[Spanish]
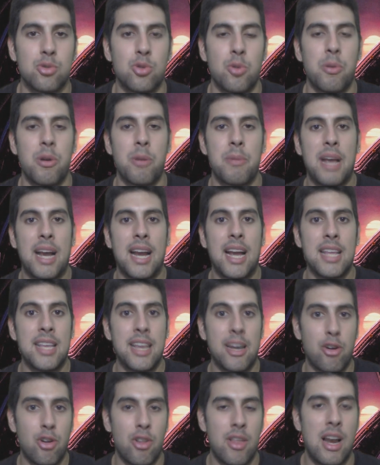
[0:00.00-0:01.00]
Con su propia
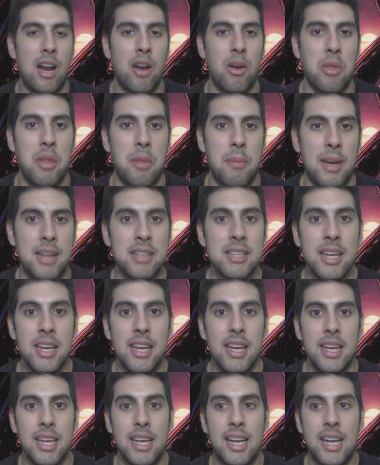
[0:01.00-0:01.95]
caña y joder a los demás,